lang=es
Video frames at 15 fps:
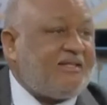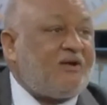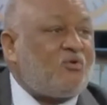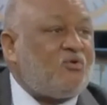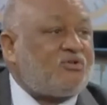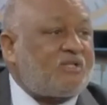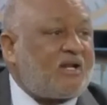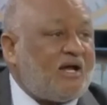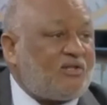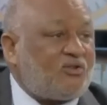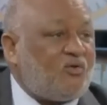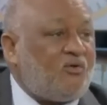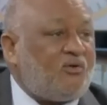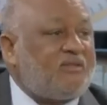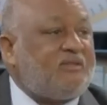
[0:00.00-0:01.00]
Este
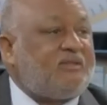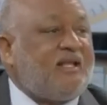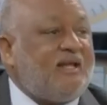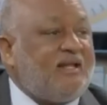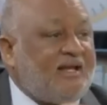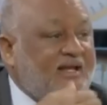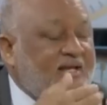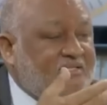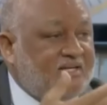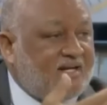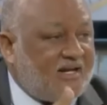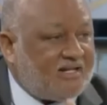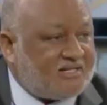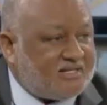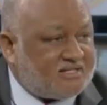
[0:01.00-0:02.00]
contrato tiene
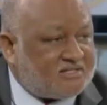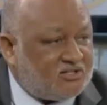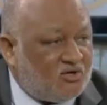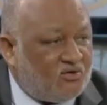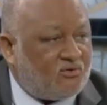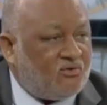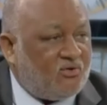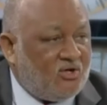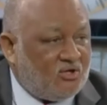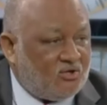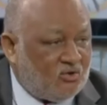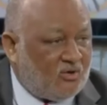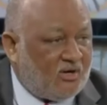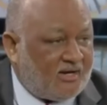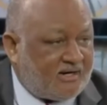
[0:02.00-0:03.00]
que ser la excepción,
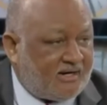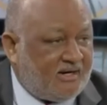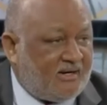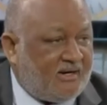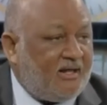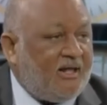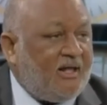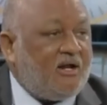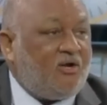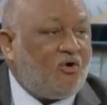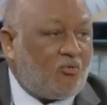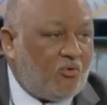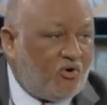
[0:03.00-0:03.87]
no la regla.